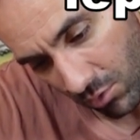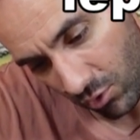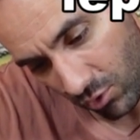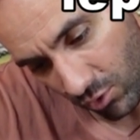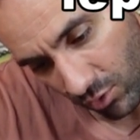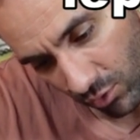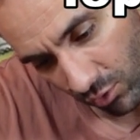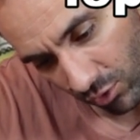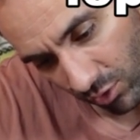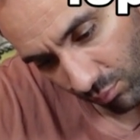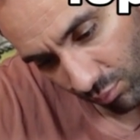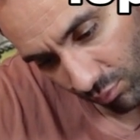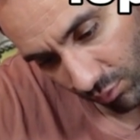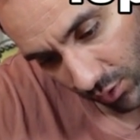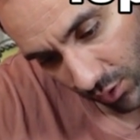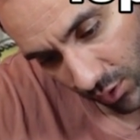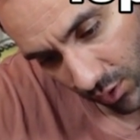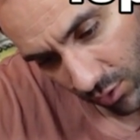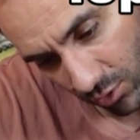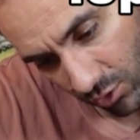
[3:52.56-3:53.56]
chez je sais plus
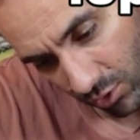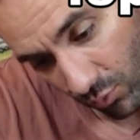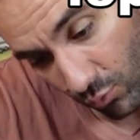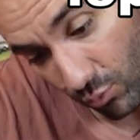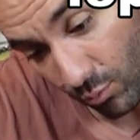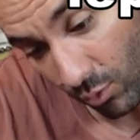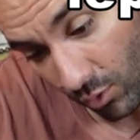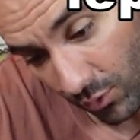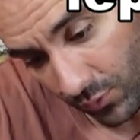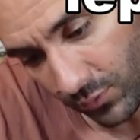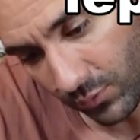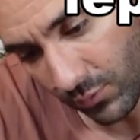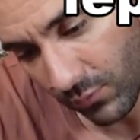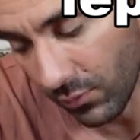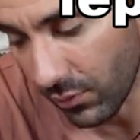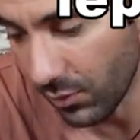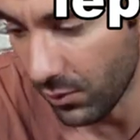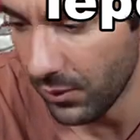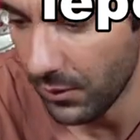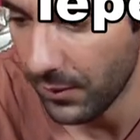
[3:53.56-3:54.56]
qui, chez Lumos,
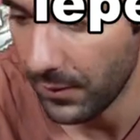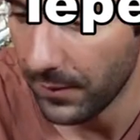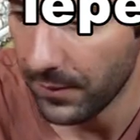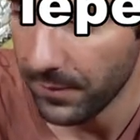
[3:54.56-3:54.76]
voilà.